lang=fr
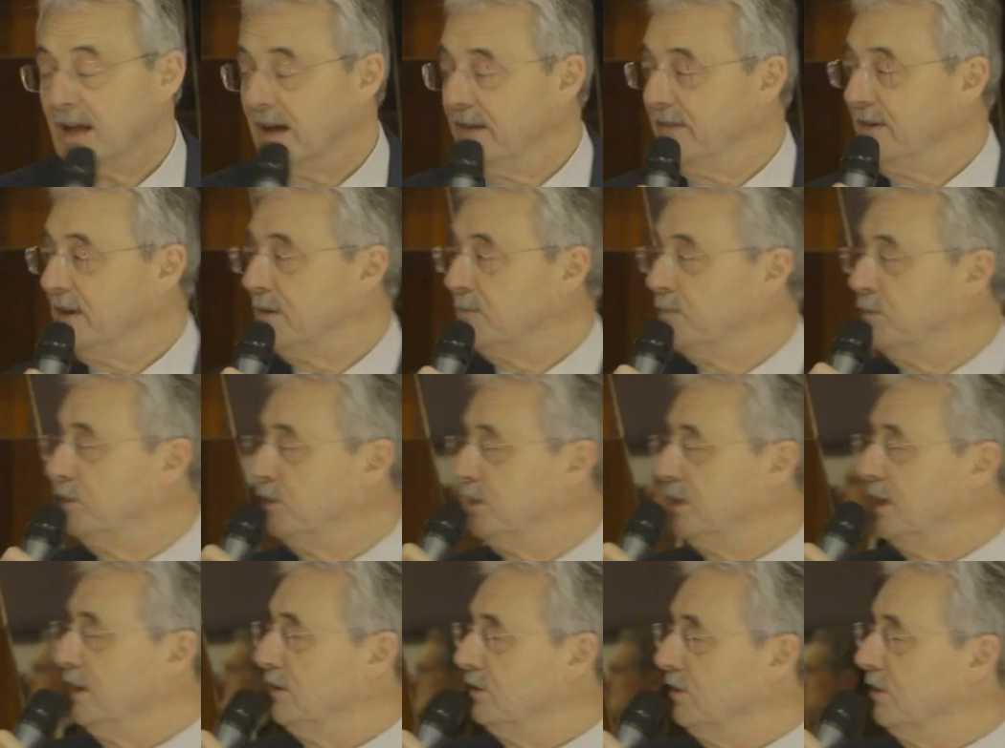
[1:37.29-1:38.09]
avec
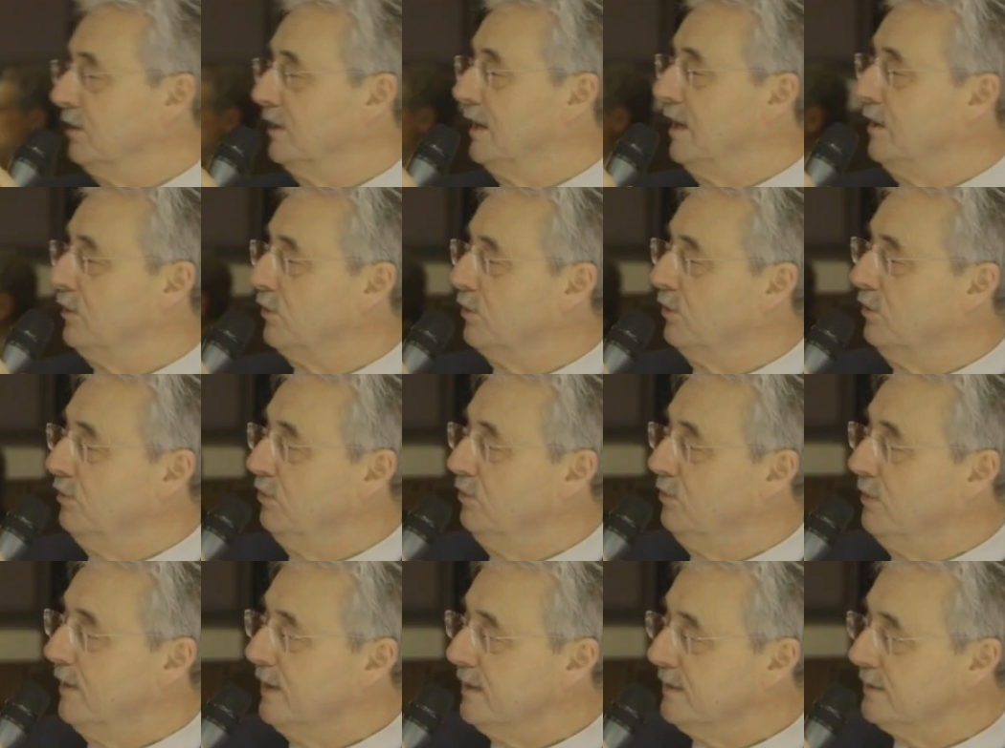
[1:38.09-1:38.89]
peut-être quelques
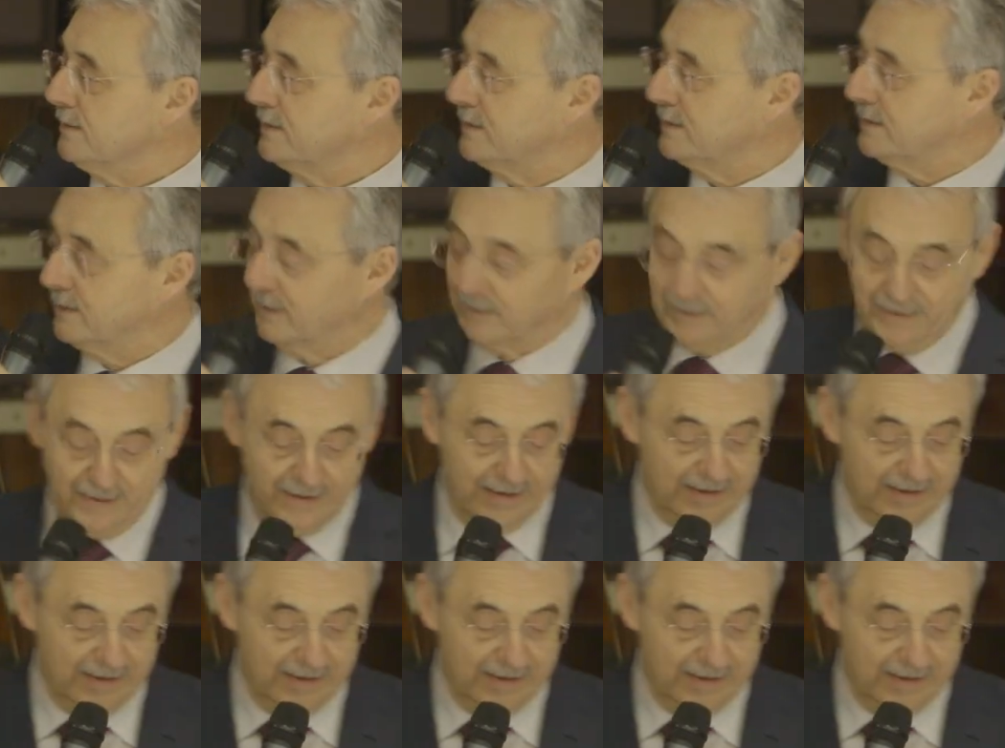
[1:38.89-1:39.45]
nuances